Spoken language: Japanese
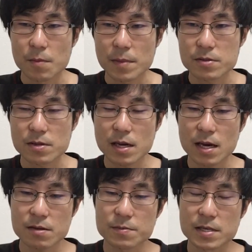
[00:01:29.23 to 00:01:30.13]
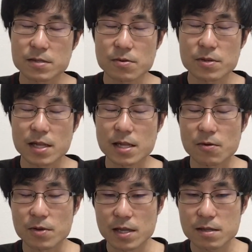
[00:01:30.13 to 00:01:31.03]
まあ、それはある意味そうなんだ
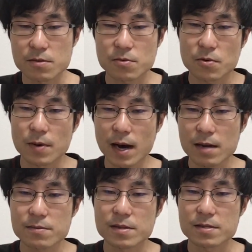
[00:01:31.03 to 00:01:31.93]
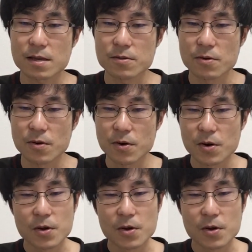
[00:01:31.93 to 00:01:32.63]
ろうなっていうところはあるんですけど